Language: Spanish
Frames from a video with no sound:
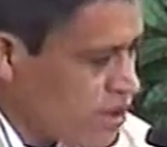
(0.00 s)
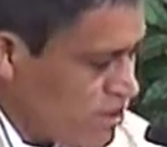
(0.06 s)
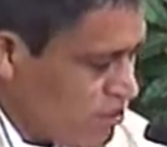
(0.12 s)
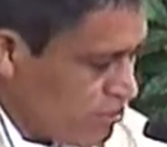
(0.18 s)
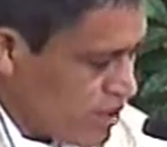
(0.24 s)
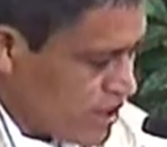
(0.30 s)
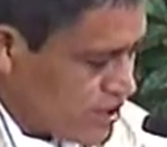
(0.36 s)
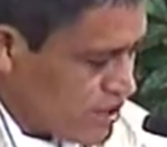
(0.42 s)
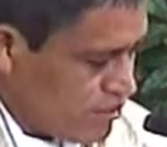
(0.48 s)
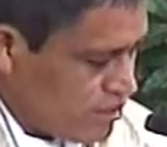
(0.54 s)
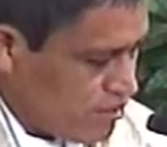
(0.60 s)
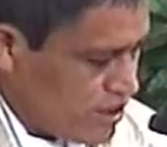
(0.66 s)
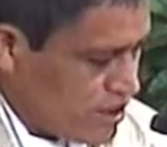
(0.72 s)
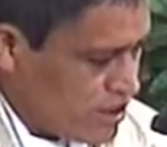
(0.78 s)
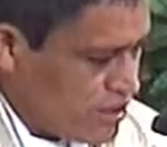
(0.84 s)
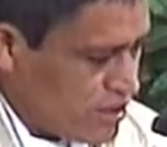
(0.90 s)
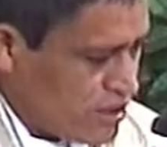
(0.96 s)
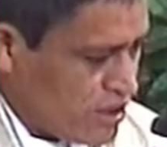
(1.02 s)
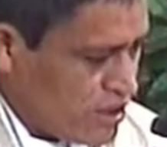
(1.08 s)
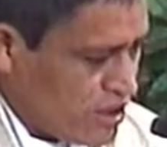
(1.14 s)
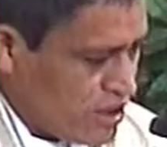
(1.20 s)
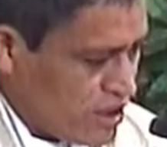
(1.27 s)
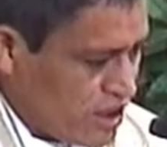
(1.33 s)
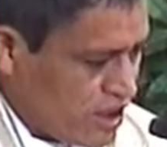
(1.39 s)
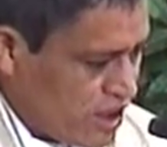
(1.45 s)
empieza a
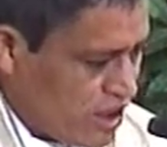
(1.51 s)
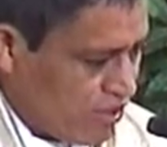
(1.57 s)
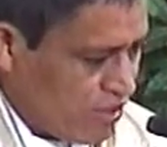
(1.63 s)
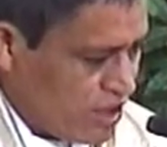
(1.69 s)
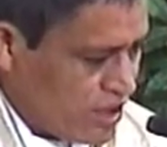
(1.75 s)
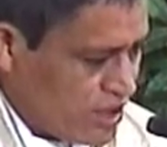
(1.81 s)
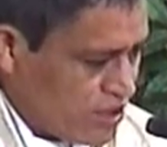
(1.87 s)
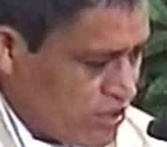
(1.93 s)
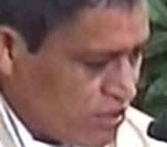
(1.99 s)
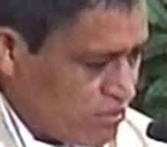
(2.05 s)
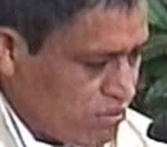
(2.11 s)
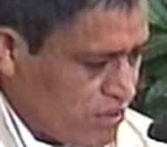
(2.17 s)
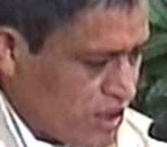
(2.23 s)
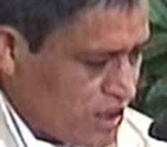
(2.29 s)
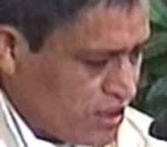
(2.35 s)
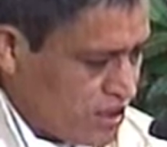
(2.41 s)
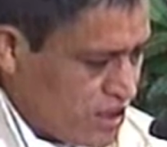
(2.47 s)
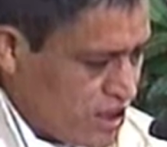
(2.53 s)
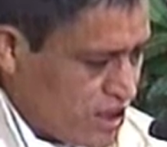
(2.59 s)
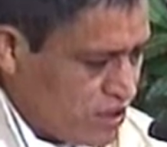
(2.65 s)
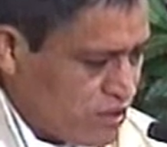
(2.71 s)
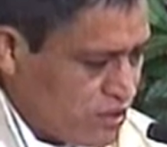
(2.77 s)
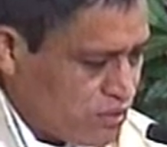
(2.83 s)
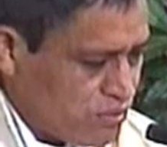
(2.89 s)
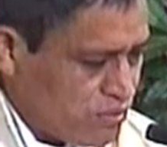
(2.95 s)
vivir la vida de un
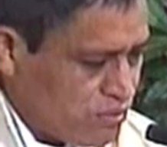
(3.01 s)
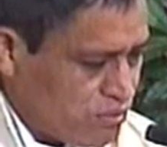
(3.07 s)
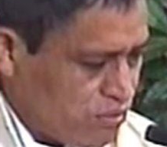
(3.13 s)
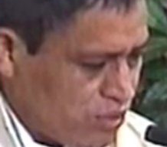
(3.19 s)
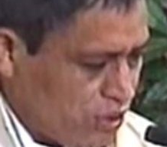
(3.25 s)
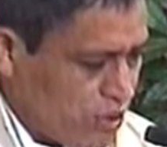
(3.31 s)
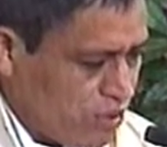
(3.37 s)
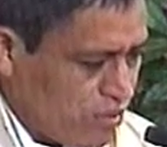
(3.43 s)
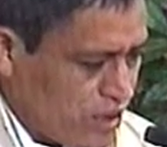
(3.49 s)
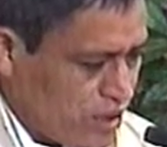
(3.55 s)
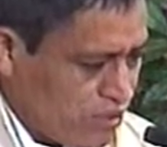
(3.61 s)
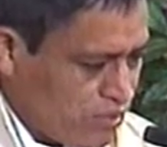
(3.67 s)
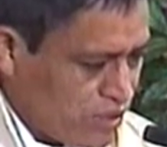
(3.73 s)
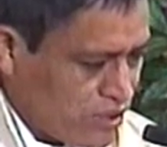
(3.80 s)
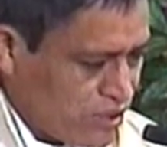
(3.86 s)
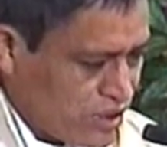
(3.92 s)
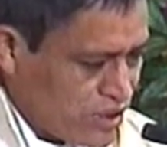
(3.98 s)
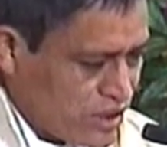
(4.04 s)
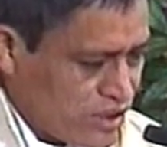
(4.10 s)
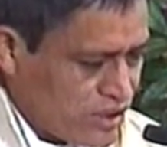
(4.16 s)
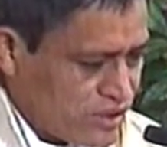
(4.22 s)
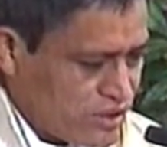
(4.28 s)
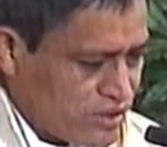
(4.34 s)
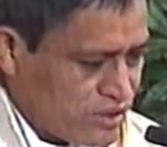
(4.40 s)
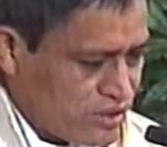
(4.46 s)
mendigo, pobre por
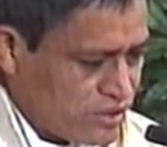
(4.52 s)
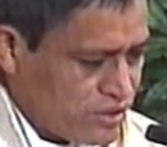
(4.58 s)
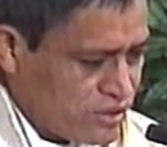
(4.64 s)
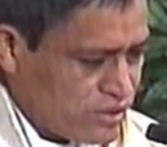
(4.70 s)
Cristo,